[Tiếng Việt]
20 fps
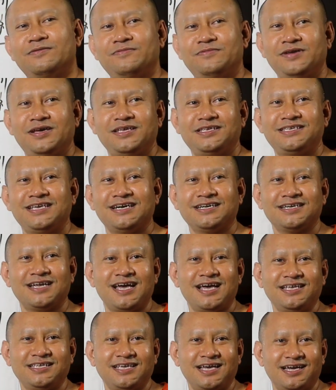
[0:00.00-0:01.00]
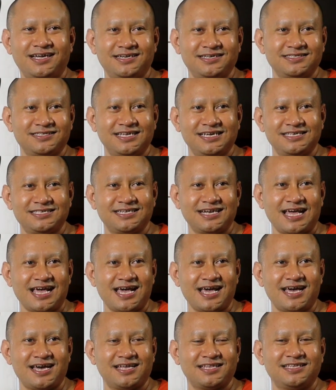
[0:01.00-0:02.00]
về chẳng đá cha rừng tê
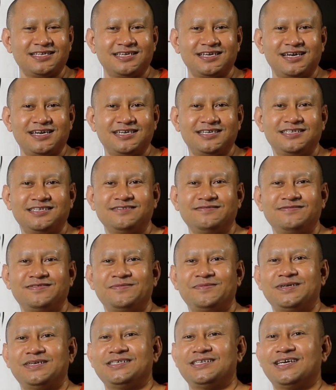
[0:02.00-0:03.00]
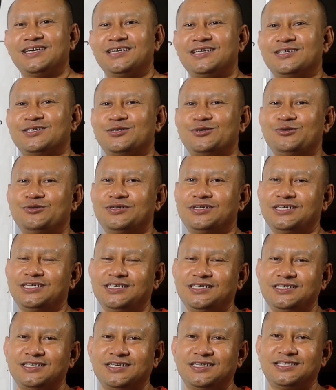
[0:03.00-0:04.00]
sna thì ấy nó về mình cha ta srul
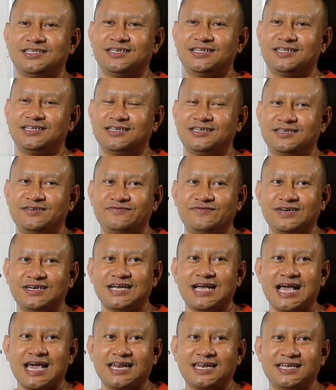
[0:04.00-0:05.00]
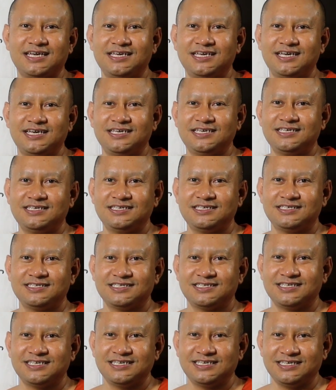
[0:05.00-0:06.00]
đấy cha ta là Phật hạt ấy ấy
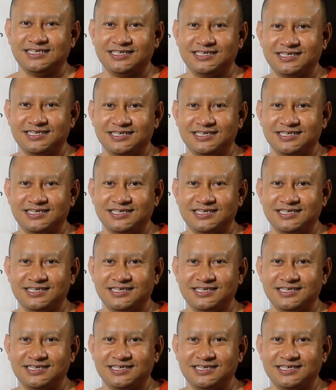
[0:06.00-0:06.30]
cái này